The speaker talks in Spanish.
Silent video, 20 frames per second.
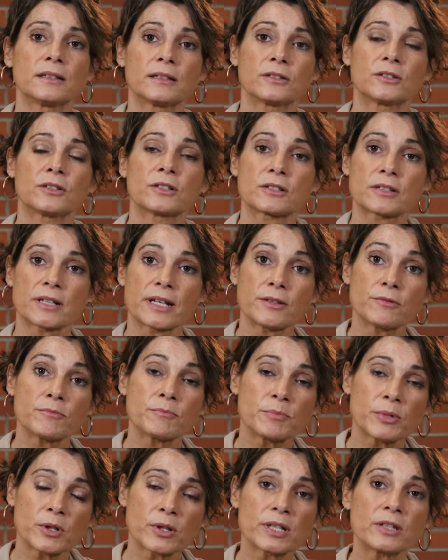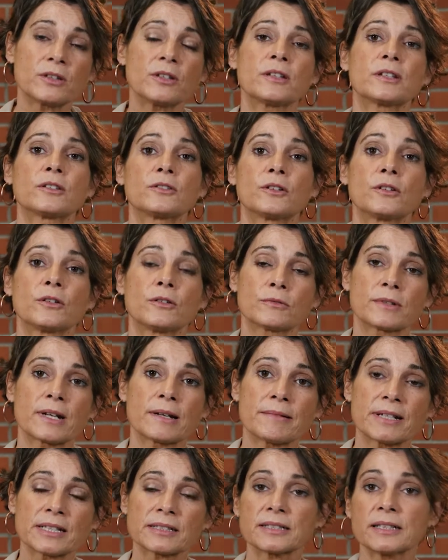Entonces hay un poquito de todo,
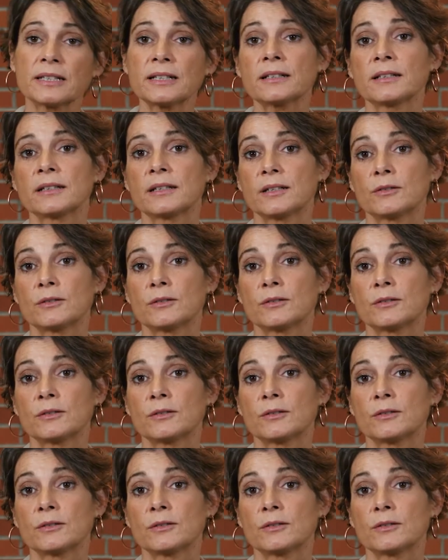una base,